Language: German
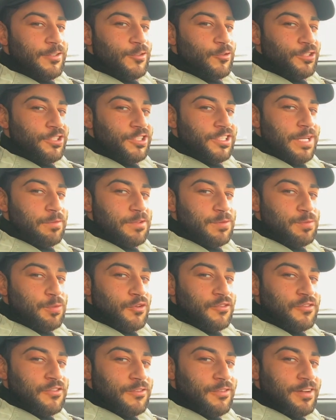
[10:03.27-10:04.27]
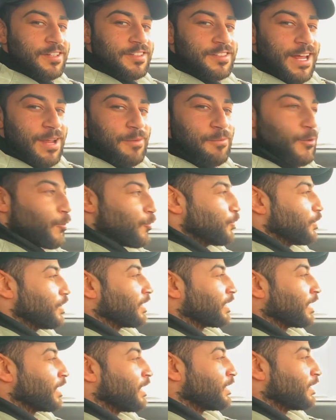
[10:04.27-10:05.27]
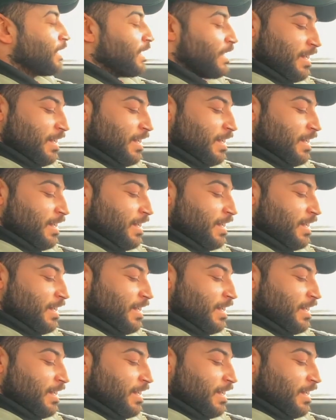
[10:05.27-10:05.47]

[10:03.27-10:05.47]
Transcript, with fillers: so einem James Bond Film, weil es einmal rumgedreht,